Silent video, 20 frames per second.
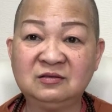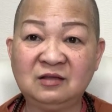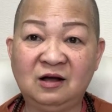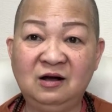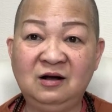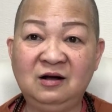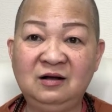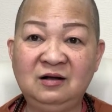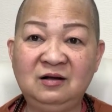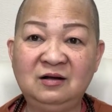
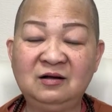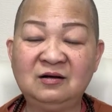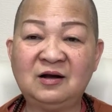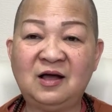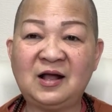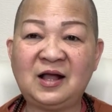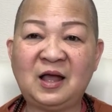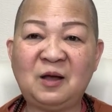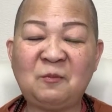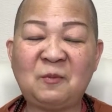tướng.
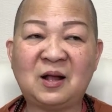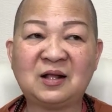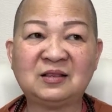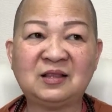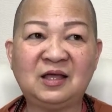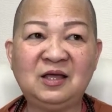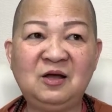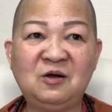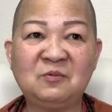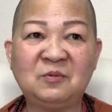Nói các bạn
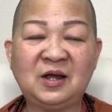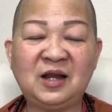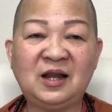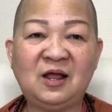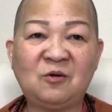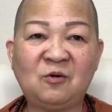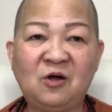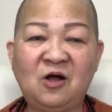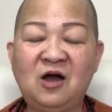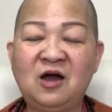thấy không, cái
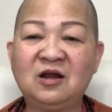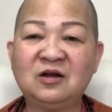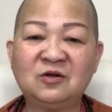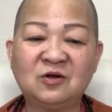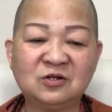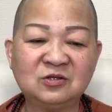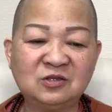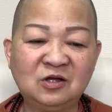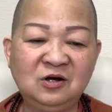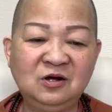nào có hình
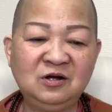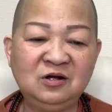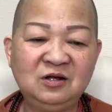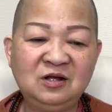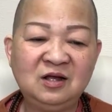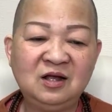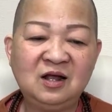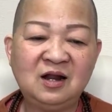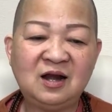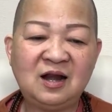có tướng
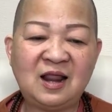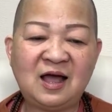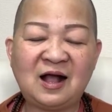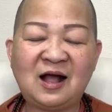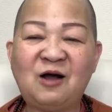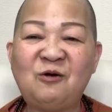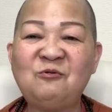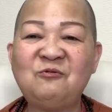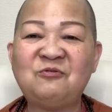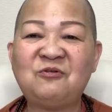là
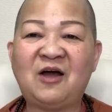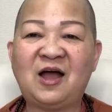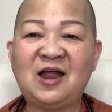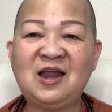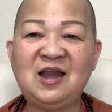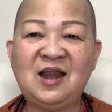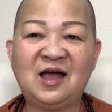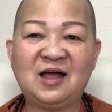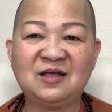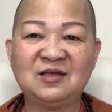không
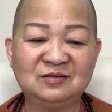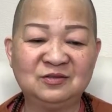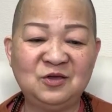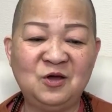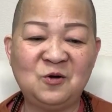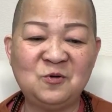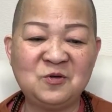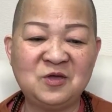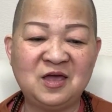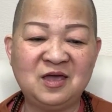phải là
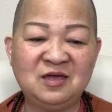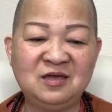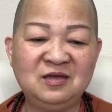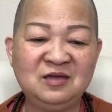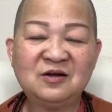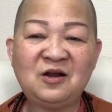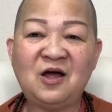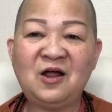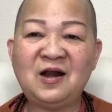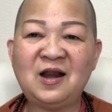vô vi,
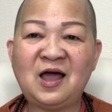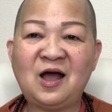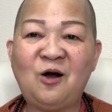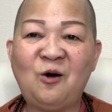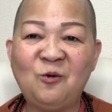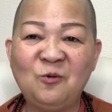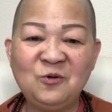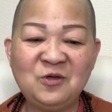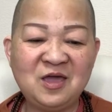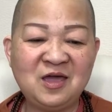đó là
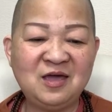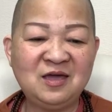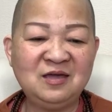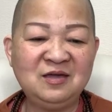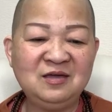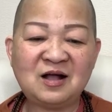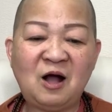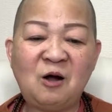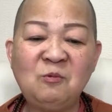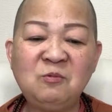hữu
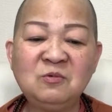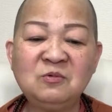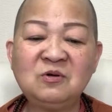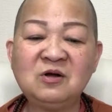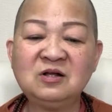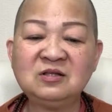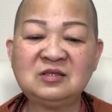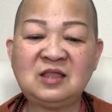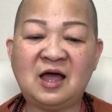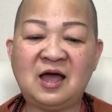vi. Không
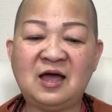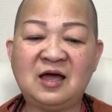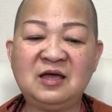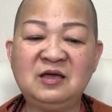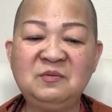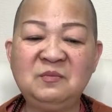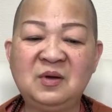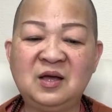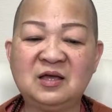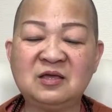có
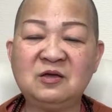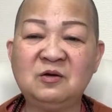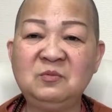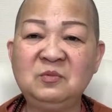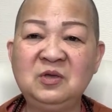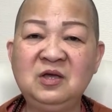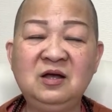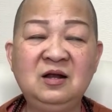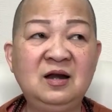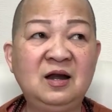thể mà
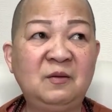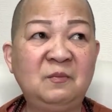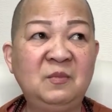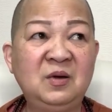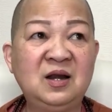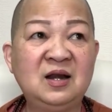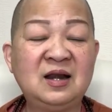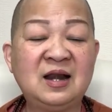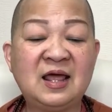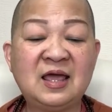giống như là
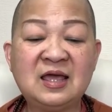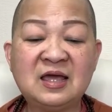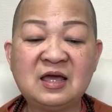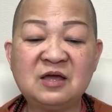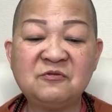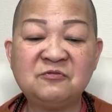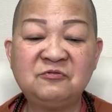mình lấy cái